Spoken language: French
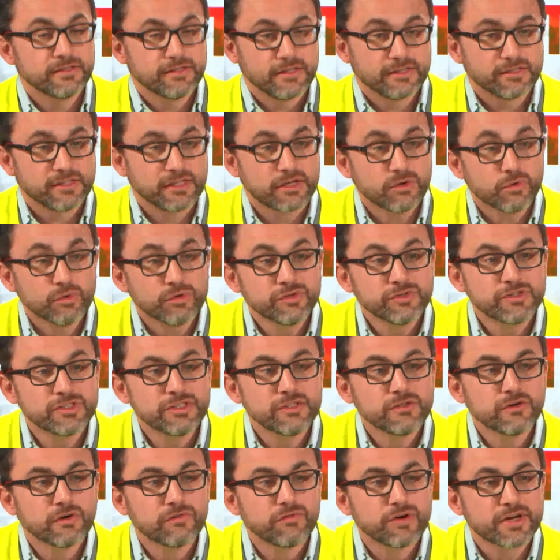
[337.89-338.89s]
Ça serait
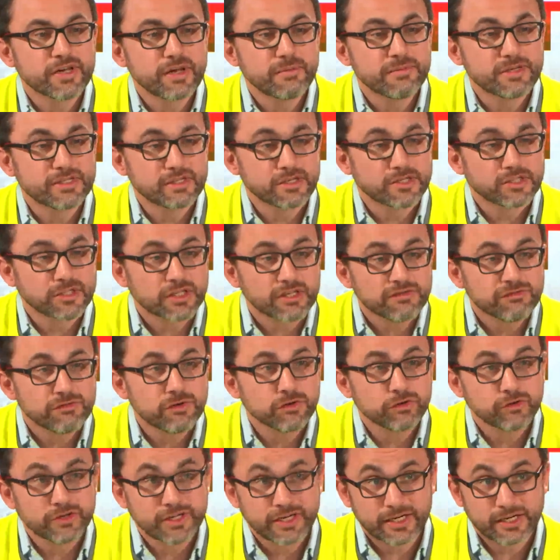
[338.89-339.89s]
aussi d'envoyer un message très
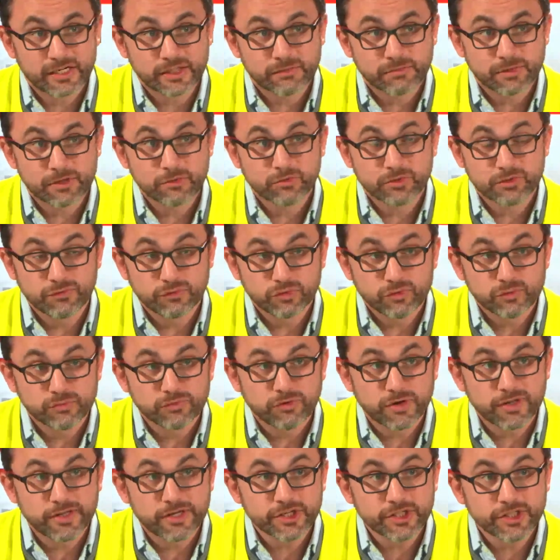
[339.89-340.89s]
fort dans les classes moyennes au niveau
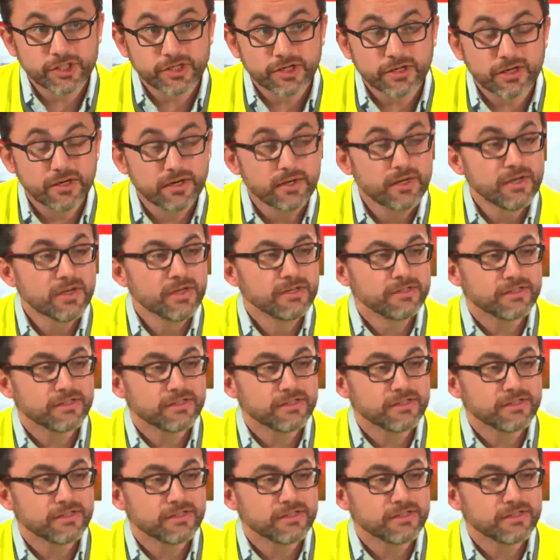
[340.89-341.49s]
du pouvoir d'achat.